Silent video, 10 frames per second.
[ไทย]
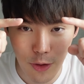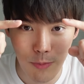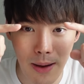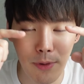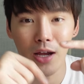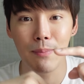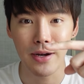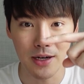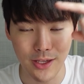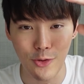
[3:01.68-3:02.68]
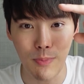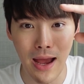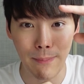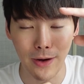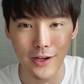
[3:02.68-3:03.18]
คิ้วมาก เพราะถ้าเกิดมันเหนือคิ้วมา
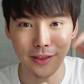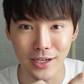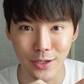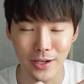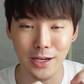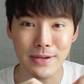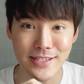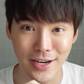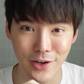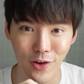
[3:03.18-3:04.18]
กมันก็จะเติบแล้วที่มันเซ็ต